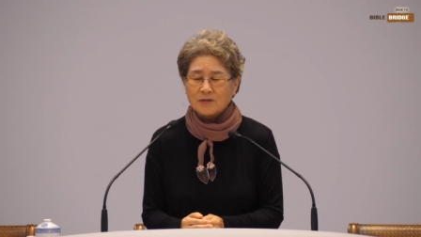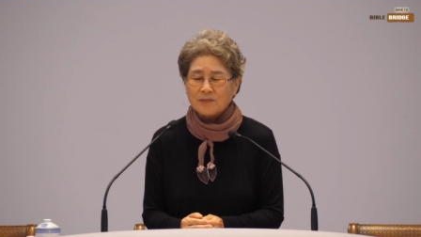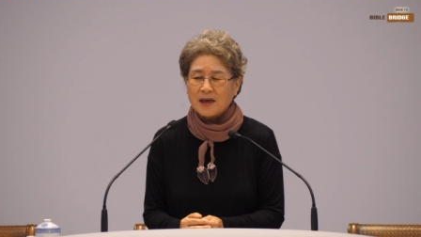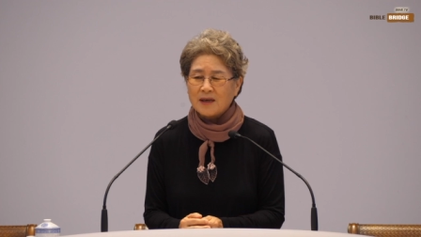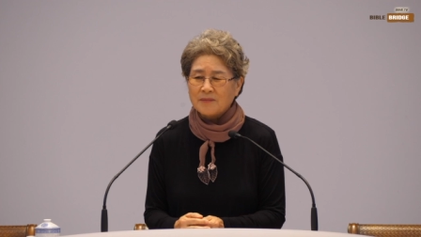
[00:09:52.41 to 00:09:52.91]

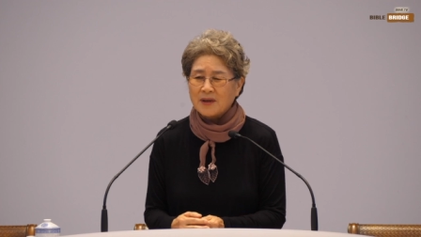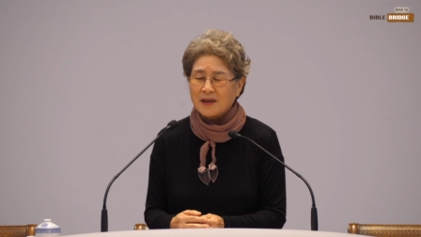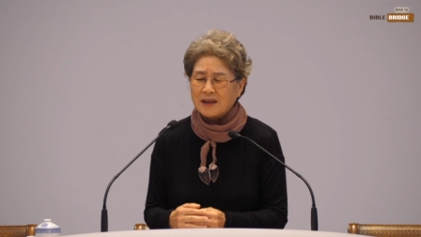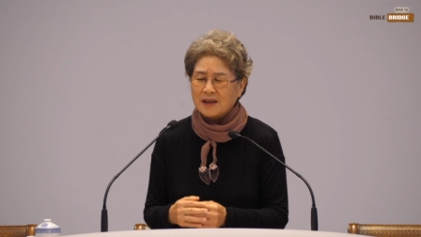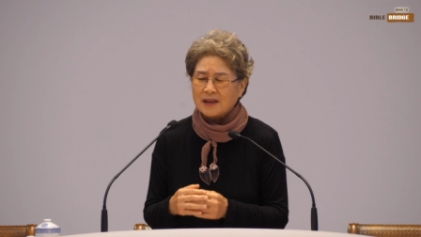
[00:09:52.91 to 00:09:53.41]
마음에
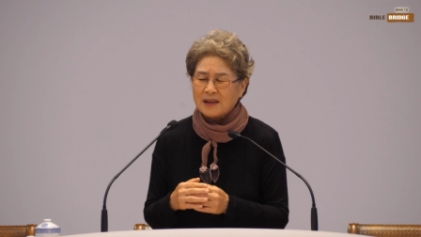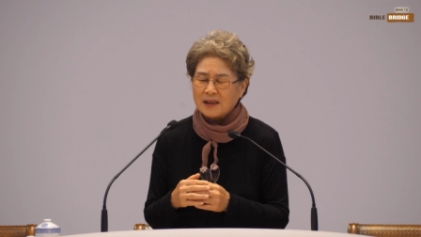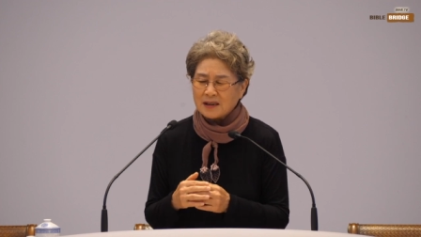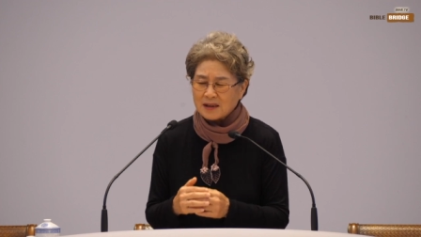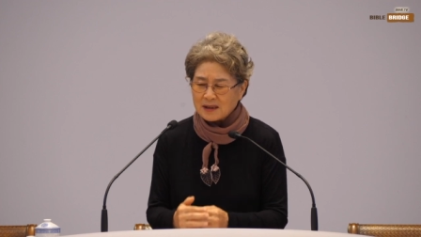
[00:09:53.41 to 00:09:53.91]

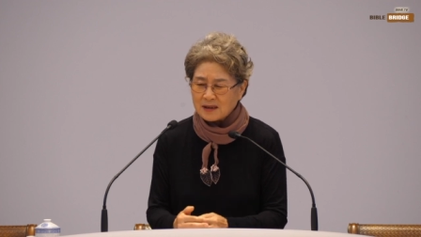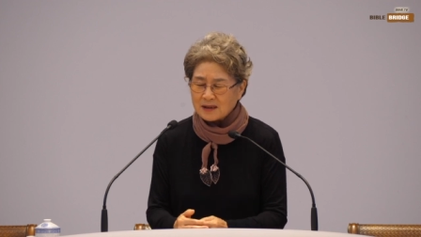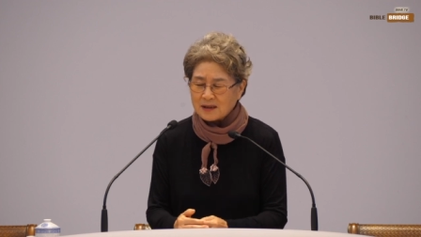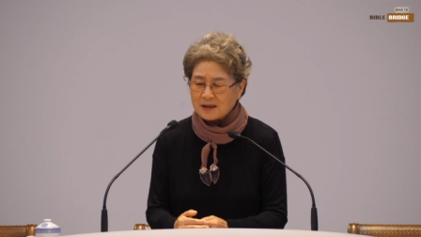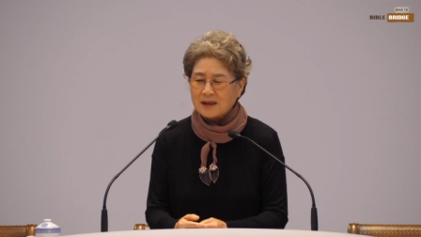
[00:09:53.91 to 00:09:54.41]
뜻을
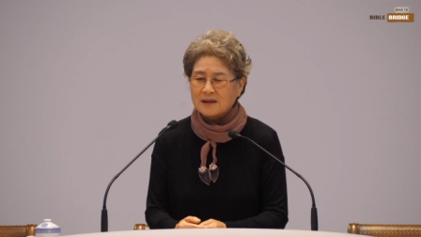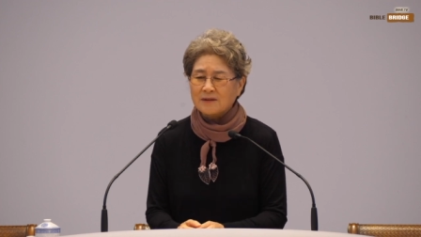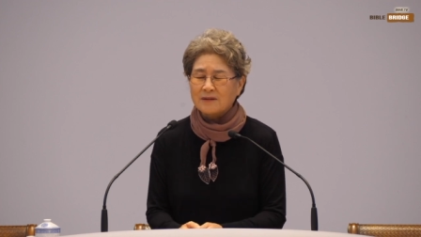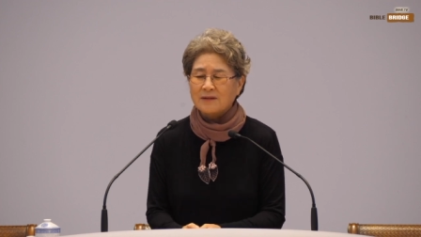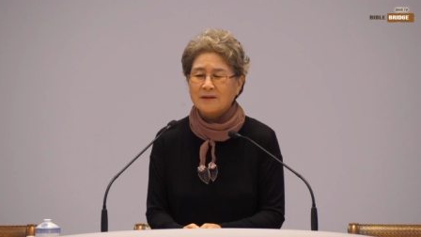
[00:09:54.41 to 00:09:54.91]
정하시고